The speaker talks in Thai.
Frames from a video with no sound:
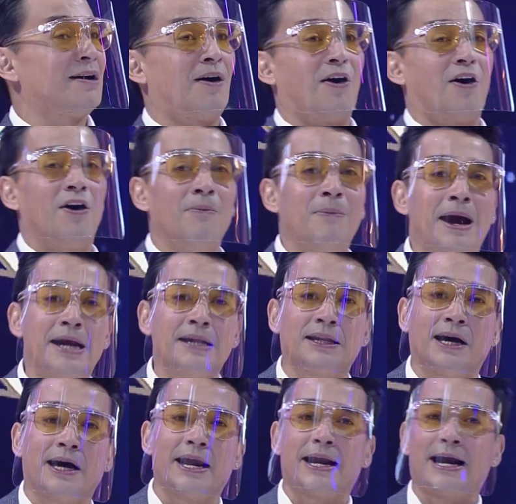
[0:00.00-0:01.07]
สองใบเต
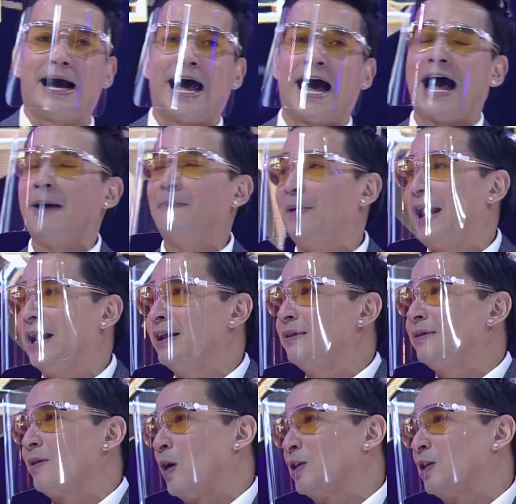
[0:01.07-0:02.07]
ยขา เพลงที่สอง